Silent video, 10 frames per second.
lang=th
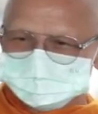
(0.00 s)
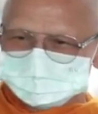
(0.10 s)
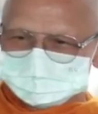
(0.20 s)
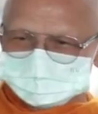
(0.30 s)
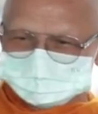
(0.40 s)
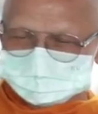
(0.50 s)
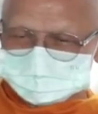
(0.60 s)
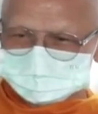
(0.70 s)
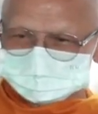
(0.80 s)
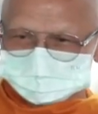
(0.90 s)
ถ้าไม่เห็น
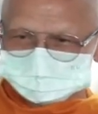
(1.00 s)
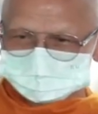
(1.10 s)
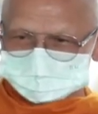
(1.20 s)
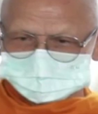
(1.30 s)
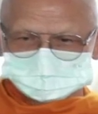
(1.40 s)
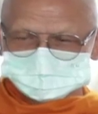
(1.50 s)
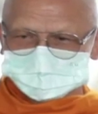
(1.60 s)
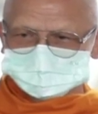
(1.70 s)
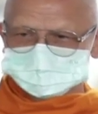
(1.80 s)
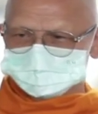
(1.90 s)
ธรรมจับมุม
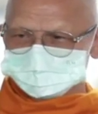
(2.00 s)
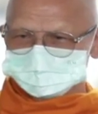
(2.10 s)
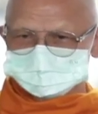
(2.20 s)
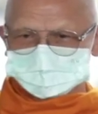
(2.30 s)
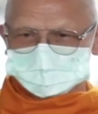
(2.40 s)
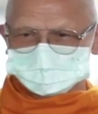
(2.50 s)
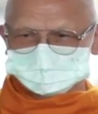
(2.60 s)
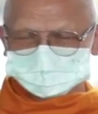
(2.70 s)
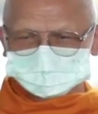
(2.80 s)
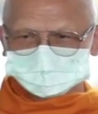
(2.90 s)
จีวรตามไป
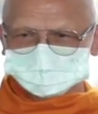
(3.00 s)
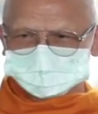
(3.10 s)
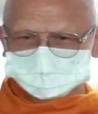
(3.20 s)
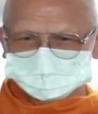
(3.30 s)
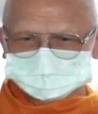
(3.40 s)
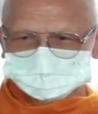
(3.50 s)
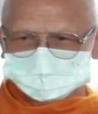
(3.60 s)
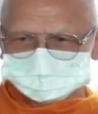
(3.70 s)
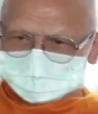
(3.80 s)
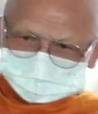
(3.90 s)
จุนแห่งก็ชื่อว่าไม่
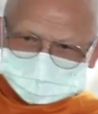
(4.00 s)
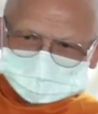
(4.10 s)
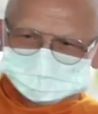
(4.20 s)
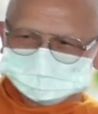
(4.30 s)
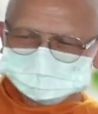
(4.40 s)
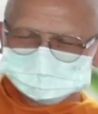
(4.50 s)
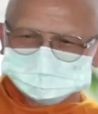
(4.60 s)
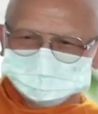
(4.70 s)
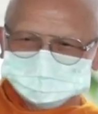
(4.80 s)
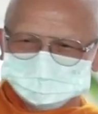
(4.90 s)
เห็นเรา
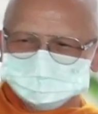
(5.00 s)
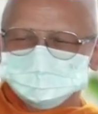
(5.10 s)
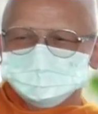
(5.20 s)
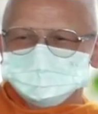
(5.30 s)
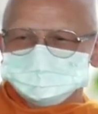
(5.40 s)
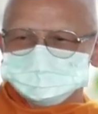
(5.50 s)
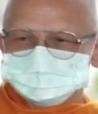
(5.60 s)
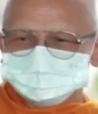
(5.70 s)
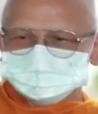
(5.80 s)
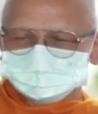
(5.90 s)
เพราะนั้น
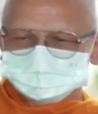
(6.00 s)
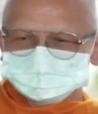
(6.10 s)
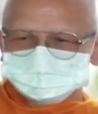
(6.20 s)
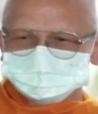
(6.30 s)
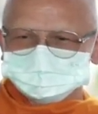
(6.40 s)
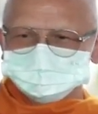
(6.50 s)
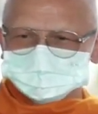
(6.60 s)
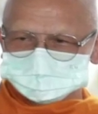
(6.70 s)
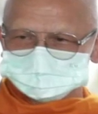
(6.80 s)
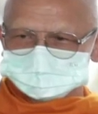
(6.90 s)
พึ่ง
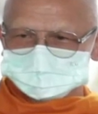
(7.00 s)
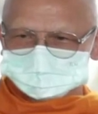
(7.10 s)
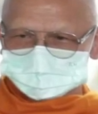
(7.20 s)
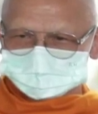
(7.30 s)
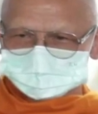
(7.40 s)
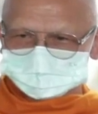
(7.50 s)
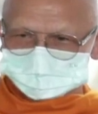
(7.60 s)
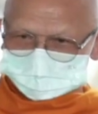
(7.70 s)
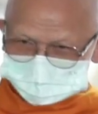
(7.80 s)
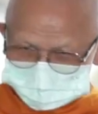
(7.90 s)
พระพุทธคือรู้
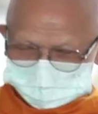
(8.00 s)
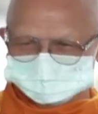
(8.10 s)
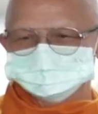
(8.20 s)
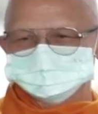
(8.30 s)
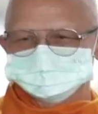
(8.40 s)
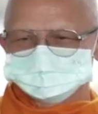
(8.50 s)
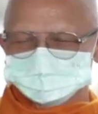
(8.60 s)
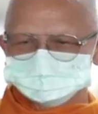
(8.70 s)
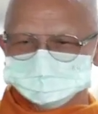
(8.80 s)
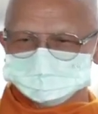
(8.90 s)
ถูก
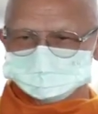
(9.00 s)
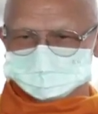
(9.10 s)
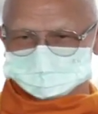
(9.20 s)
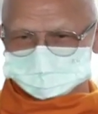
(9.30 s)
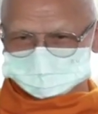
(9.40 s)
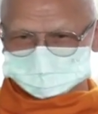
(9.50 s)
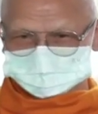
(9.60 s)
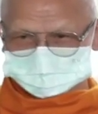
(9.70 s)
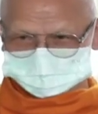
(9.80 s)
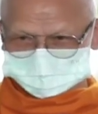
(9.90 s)
พึ่งพระธรรมคือสำนึ